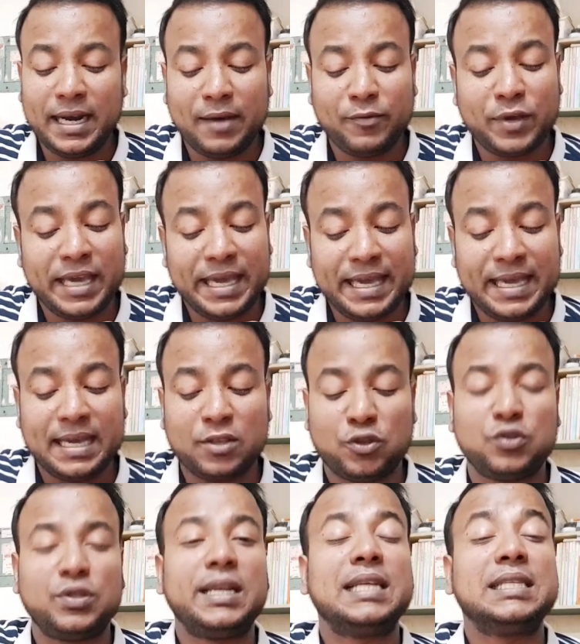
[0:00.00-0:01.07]
এমনকি ইঙ্গিত
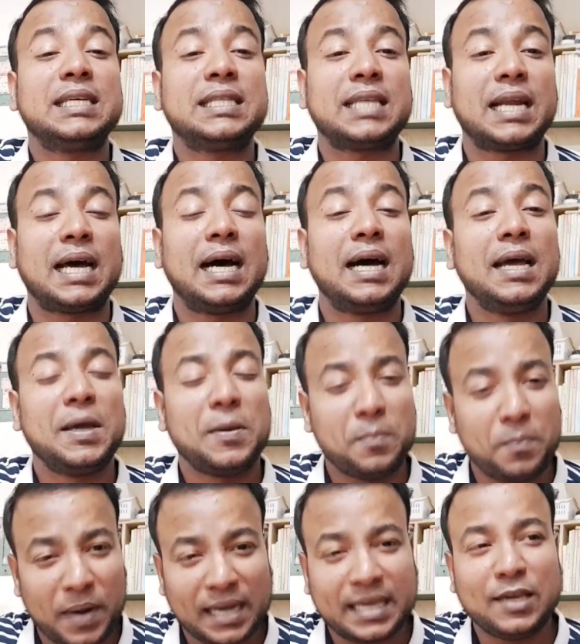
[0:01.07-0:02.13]
দিলেন যে তারা
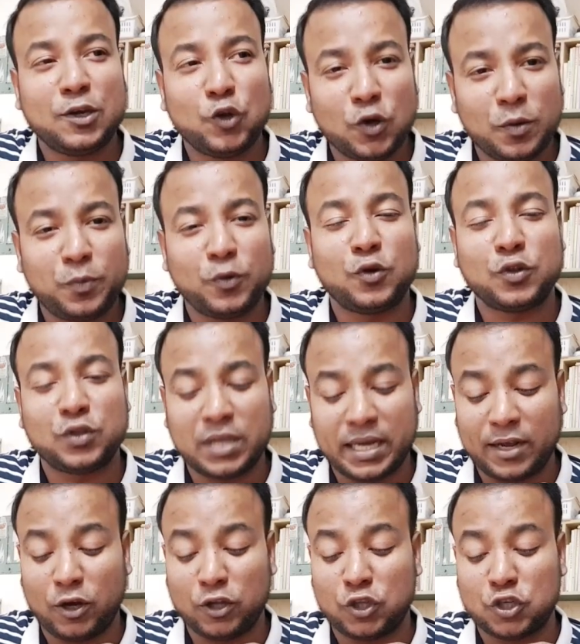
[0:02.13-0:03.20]
বাকিগুলো পুনরুদ্ধারে
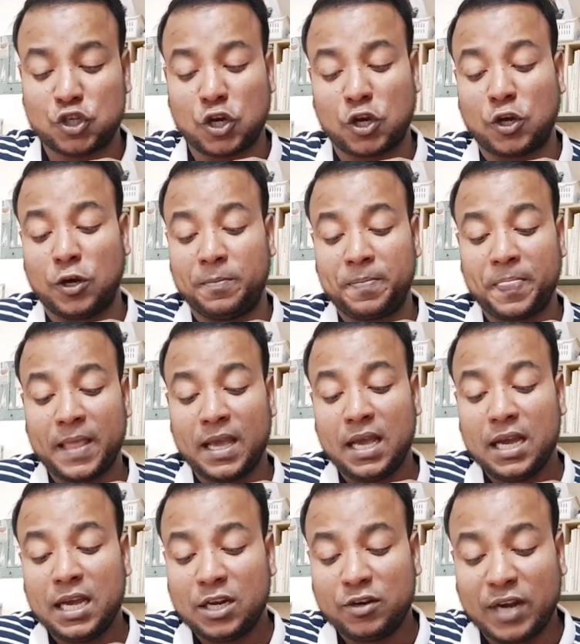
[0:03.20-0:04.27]
হয়তো সক্ষম
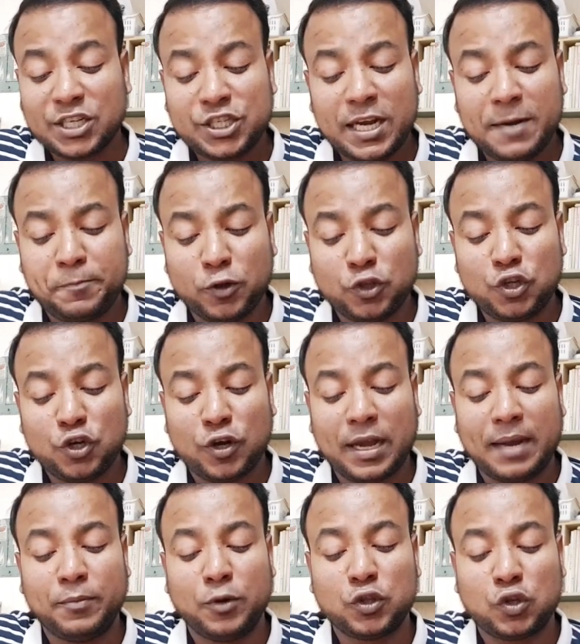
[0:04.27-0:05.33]
রাশিয়ার
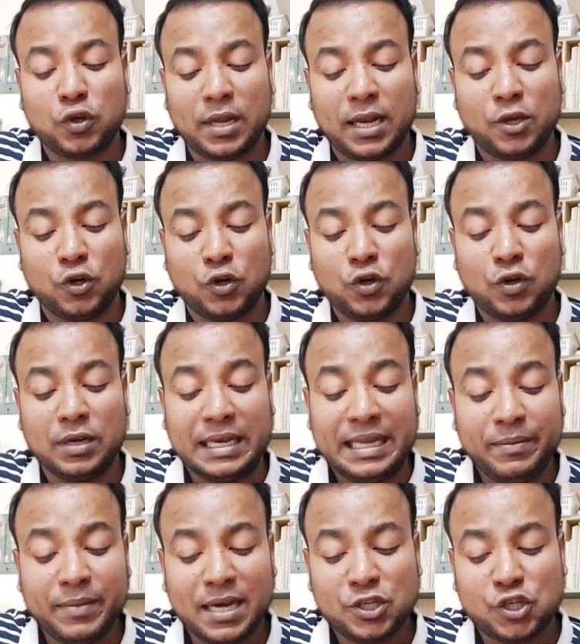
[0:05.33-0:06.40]
প্রতিরক্ষা মন্ত্রণালয়ও
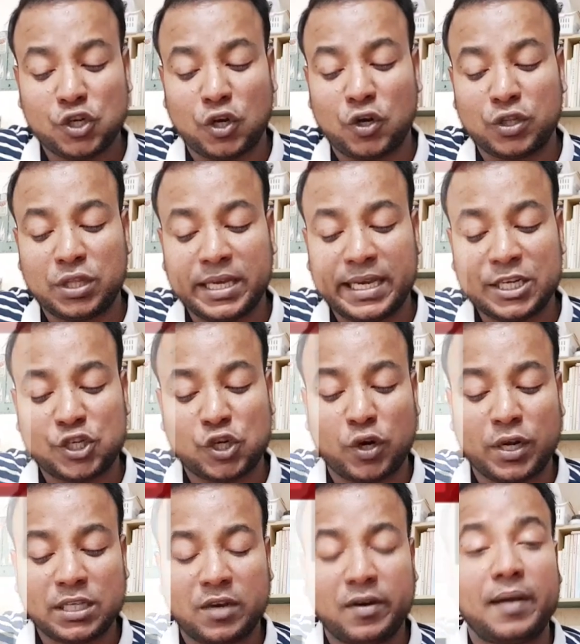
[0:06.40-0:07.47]
লিমান শহর থেকে
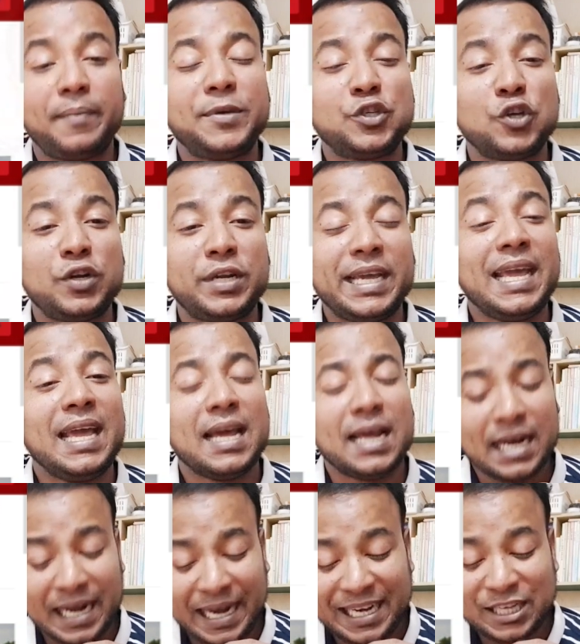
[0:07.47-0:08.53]
সরে যাওয়ার বিষয়টি
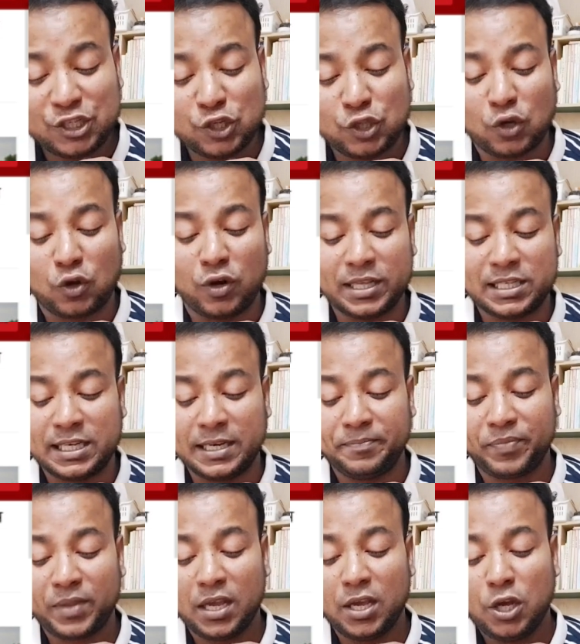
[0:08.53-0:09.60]
নিশ্চিত করেছে
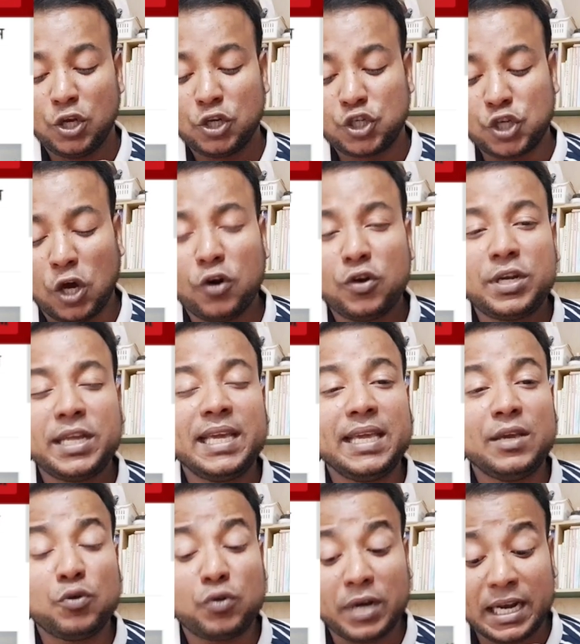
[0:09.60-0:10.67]
শহরটি
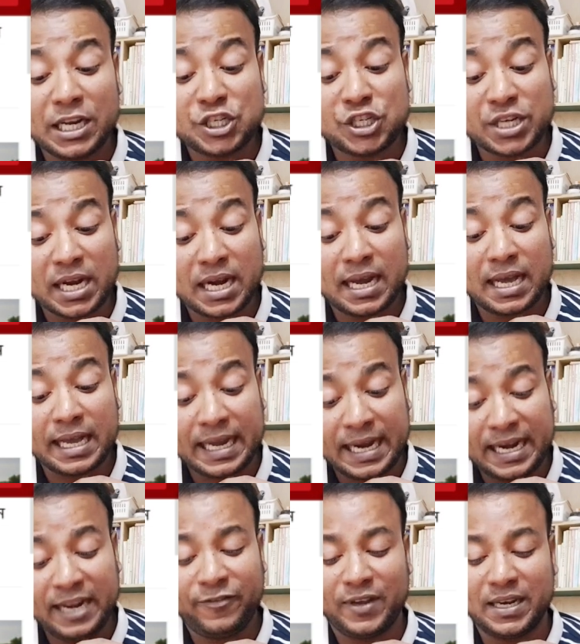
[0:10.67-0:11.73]
ইউক্রেনের সেনারা
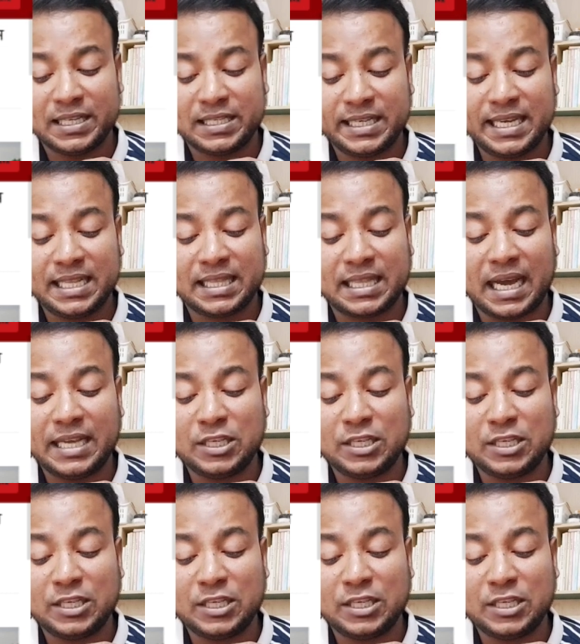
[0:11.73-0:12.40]
ঘিরে ফেলেছে তাই